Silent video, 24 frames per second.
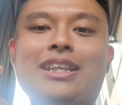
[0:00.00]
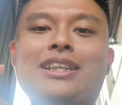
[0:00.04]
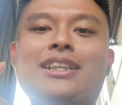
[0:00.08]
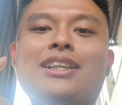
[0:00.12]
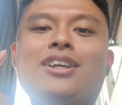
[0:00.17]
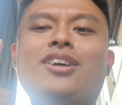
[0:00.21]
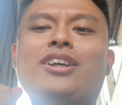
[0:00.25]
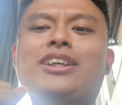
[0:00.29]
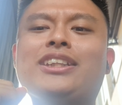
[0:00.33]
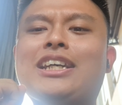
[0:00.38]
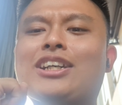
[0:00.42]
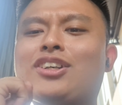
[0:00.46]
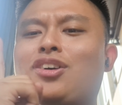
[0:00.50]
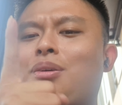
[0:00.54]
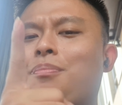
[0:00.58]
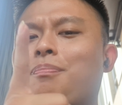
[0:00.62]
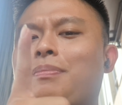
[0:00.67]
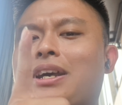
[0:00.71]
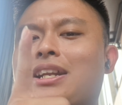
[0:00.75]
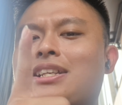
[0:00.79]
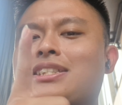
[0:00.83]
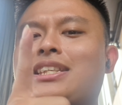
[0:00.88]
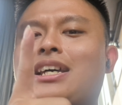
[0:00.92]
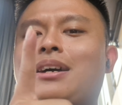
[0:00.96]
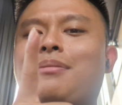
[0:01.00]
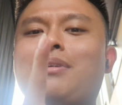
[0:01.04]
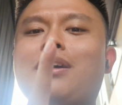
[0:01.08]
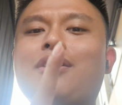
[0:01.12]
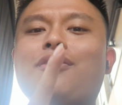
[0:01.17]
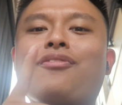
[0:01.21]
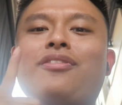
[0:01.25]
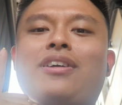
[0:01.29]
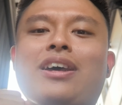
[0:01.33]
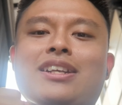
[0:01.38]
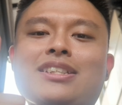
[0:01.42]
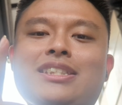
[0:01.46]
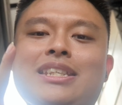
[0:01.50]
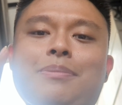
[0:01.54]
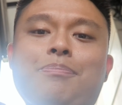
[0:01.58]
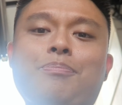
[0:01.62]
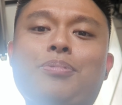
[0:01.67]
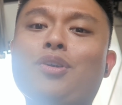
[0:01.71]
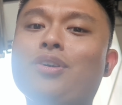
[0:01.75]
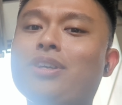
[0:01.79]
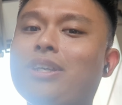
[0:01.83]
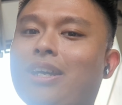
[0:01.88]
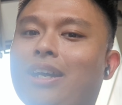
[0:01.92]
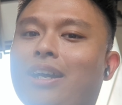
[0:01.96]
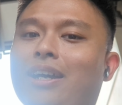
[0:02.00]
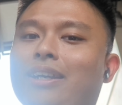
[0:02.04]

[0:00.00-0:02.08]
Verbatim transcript: kalau kita compare sama versi Pro-nya,